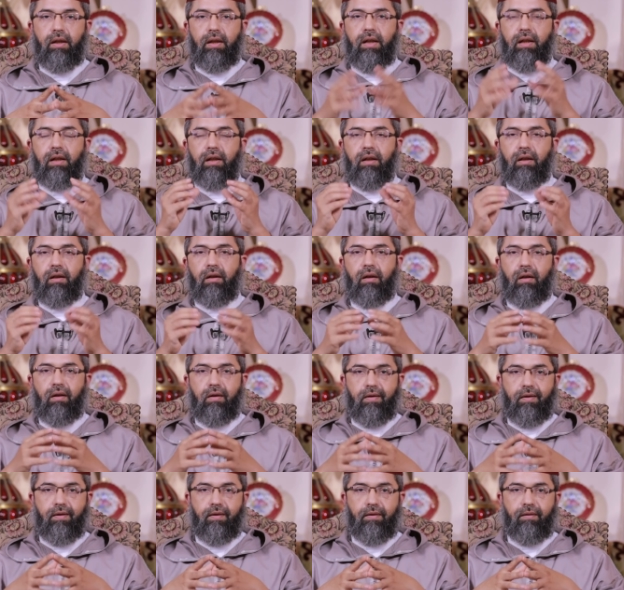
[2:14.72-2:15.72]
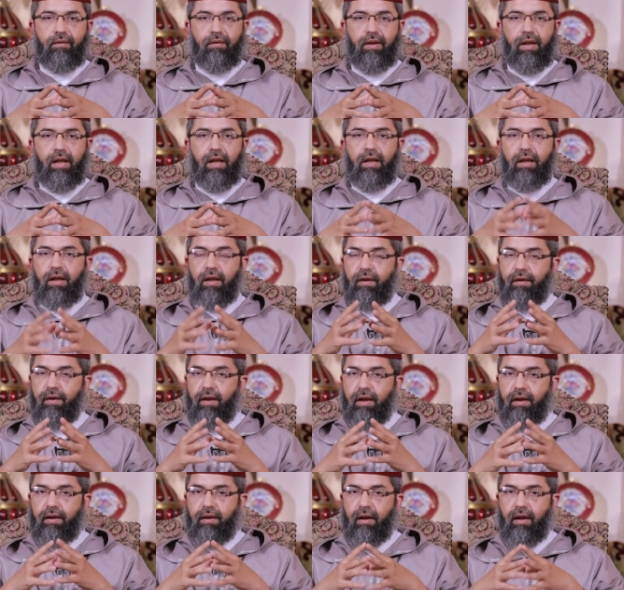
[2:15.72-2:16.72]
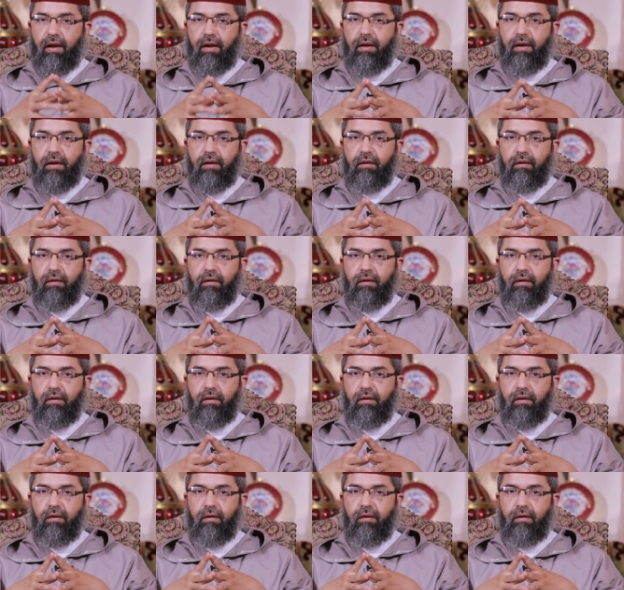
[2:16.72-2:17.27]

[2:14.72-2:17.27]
للاخلاص اذا كان